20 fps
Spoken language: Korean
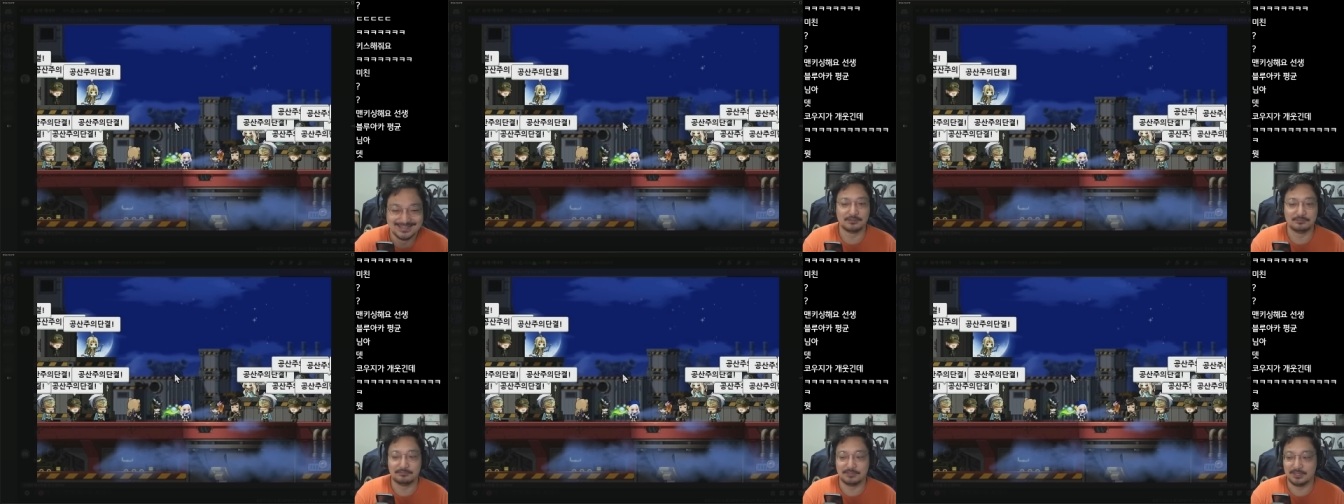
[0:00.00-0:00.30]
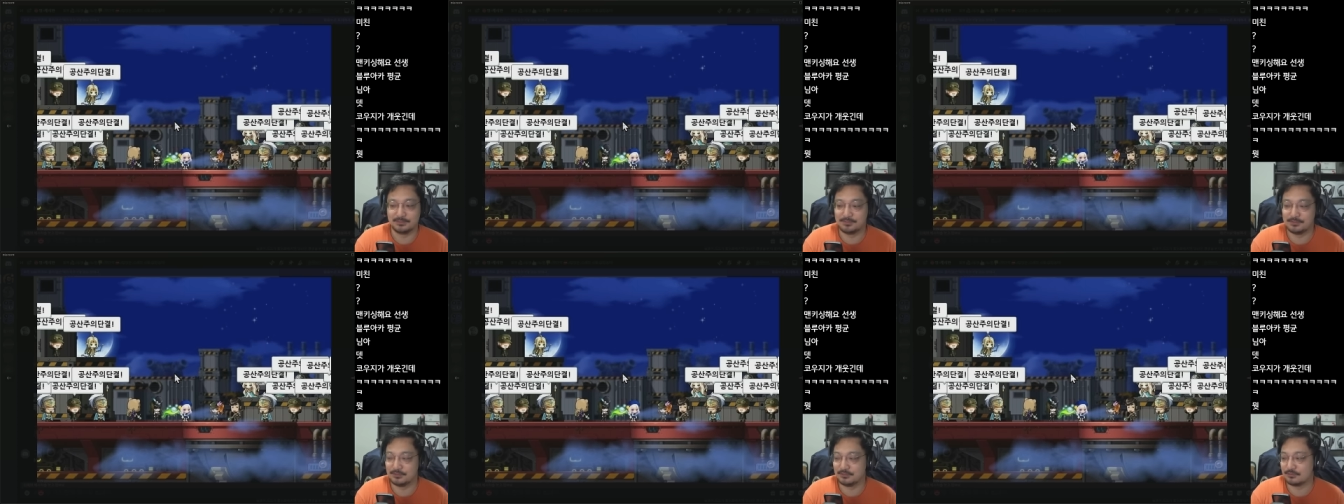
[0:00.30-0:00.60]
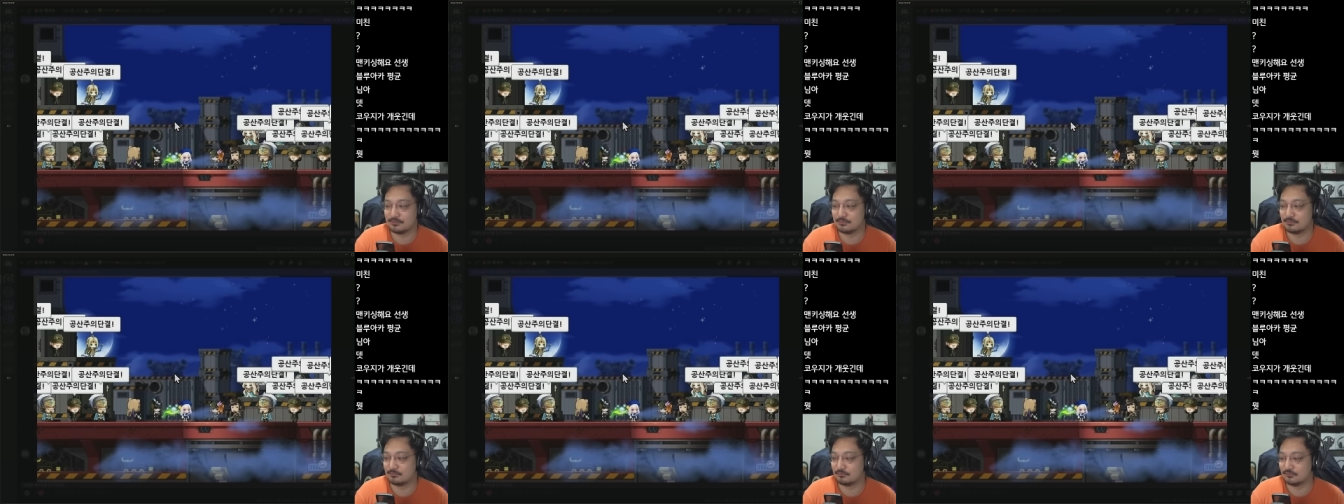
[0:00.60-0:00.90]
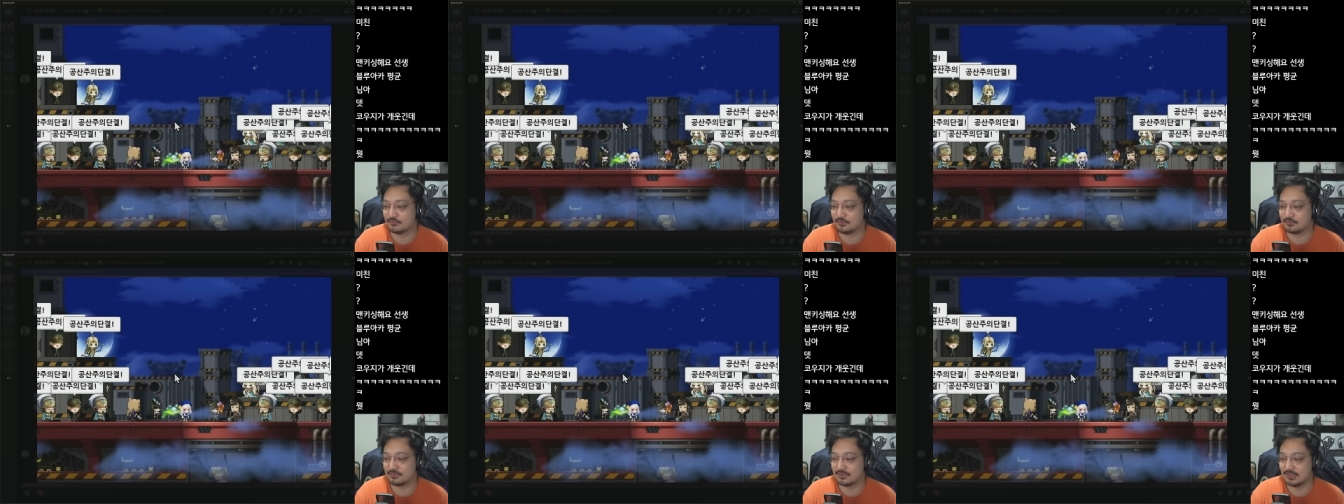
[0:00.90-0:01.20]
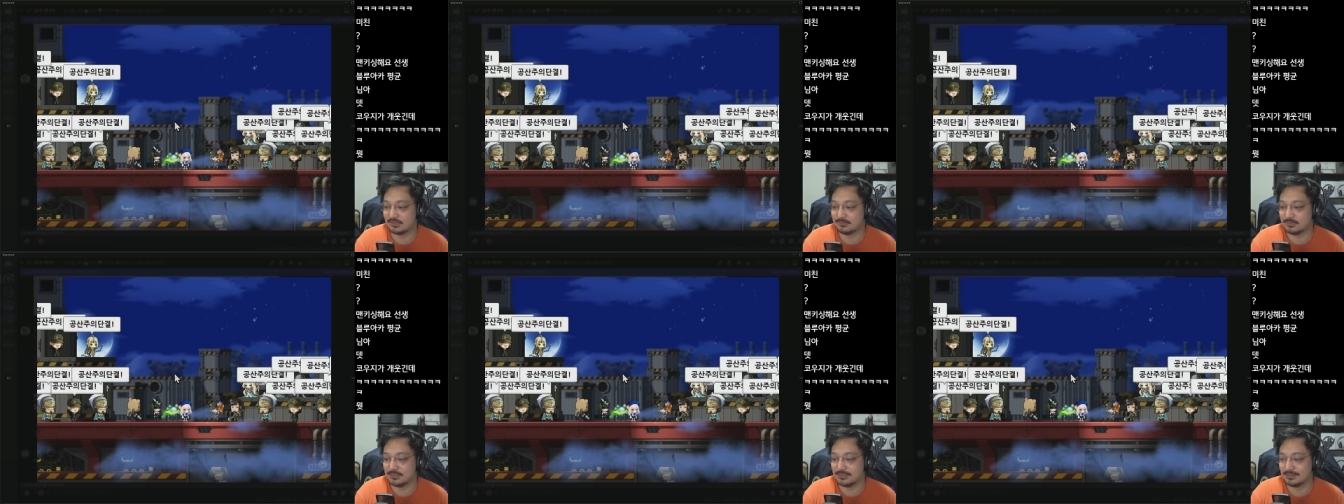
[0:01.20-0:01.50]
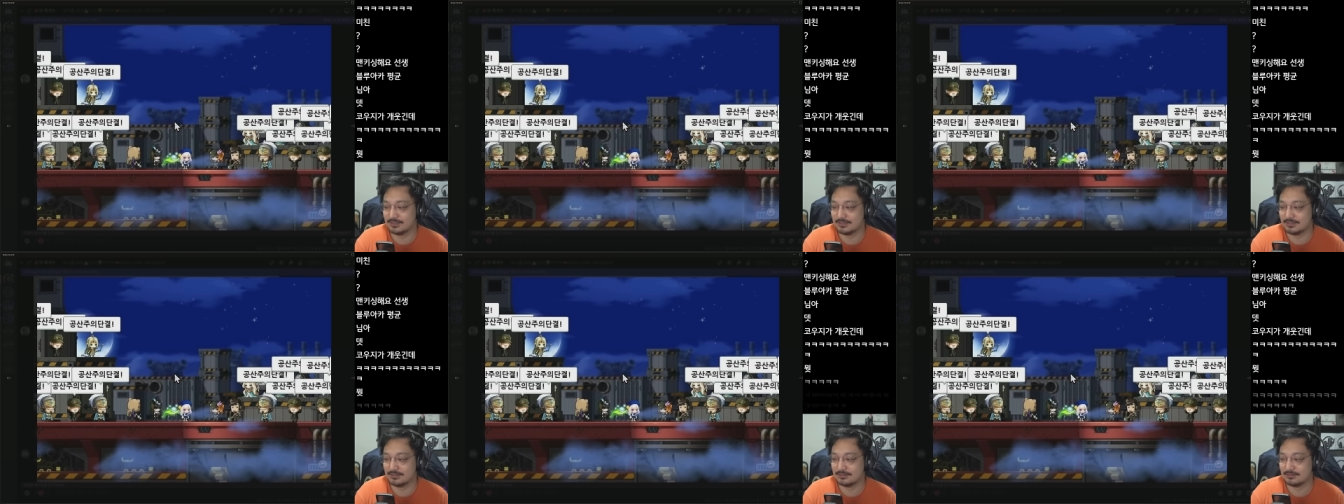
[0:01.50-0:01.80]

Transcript: 메이플 이거 무서운 게임이네.